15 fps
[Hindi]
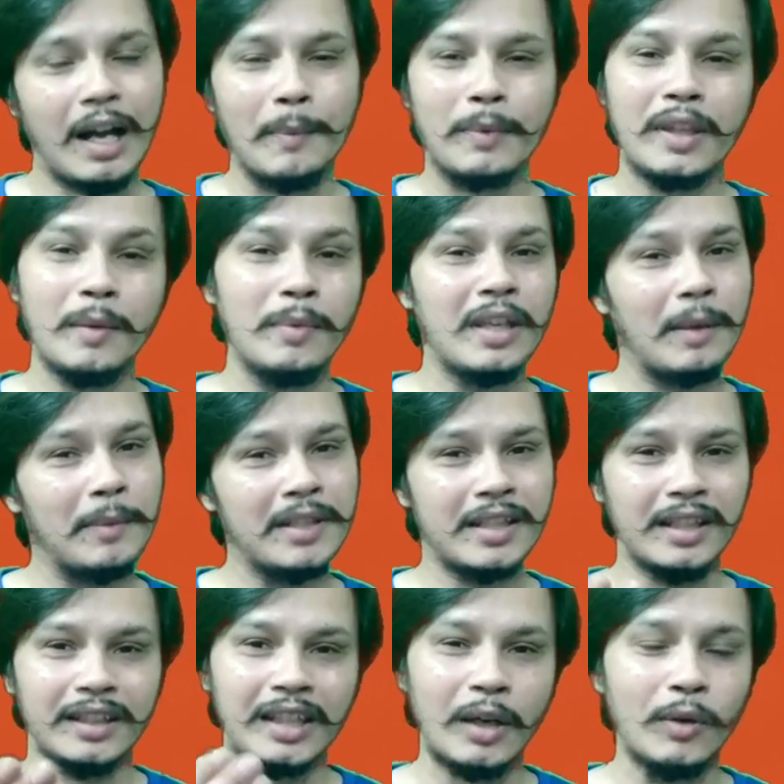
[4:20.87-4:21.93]
आपकी भी हमें
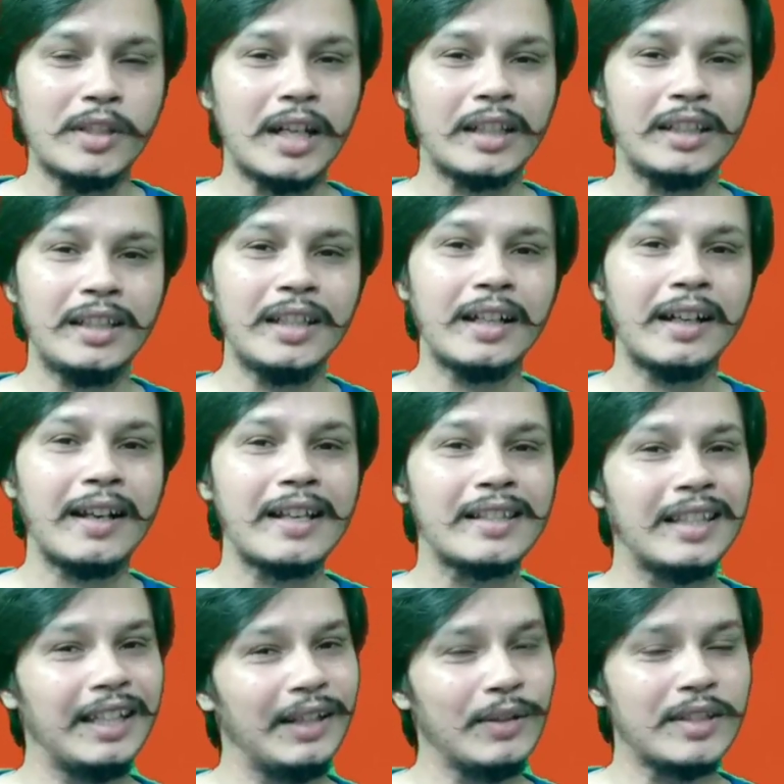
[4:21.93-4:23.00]
चिंता हो जाती है अगर
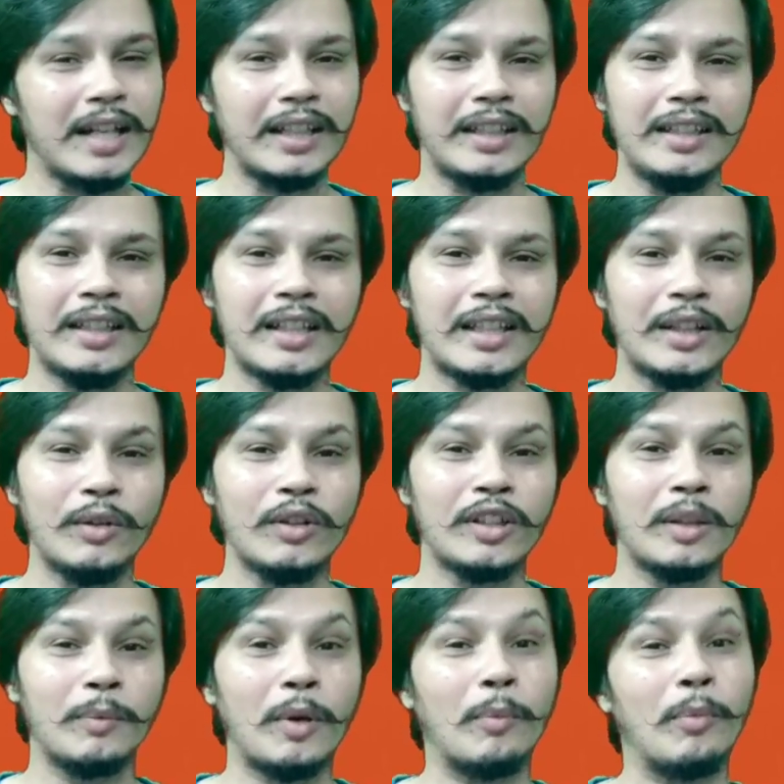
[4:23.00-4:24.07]
ऐसी न्यूज आती है कि
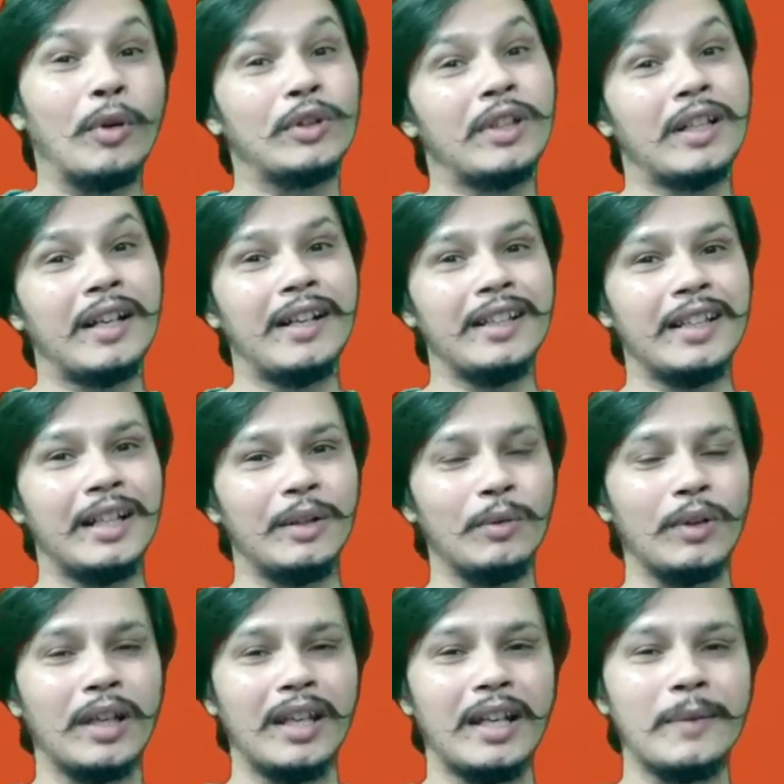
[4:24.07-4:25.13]
उनके प्रपौत्र का निधन हो
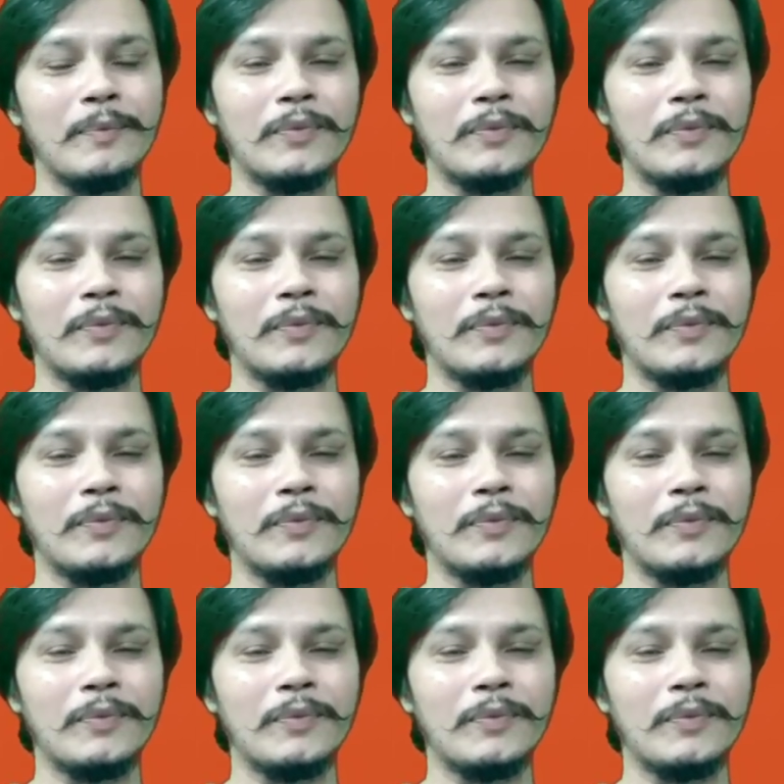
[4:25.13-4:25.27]
गया